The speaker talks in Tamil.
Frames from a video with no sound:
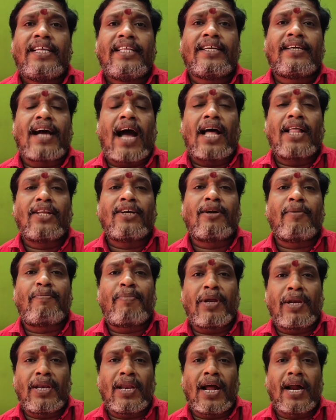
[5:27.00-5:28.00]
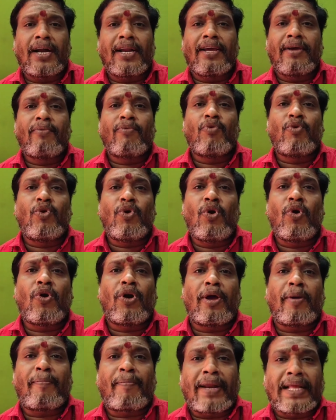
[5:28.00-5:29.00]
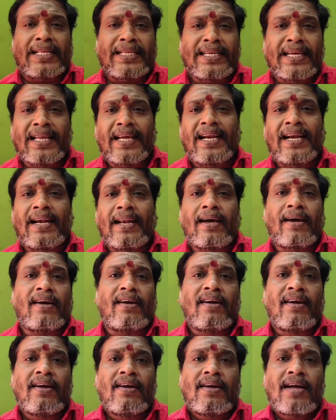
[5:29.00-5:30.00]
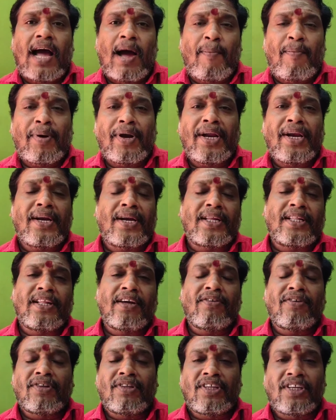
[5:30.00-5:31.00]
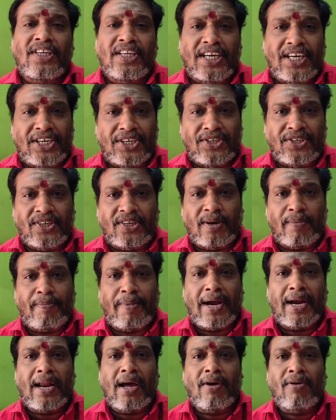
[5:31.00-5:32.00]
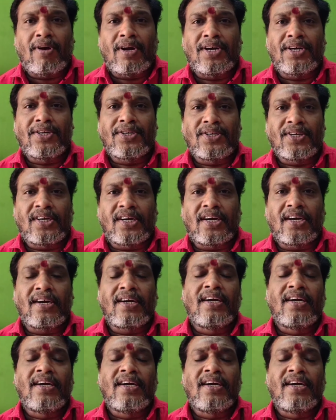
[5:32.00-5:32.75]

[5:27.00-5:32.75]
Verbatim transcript: இது அதுக்கு பின்னாடி உங்களுடைய பிரச்சனை என்ன அப்படின்றத வந்துட்டு எழுதுங்க பேனாவில் எழுதுங்க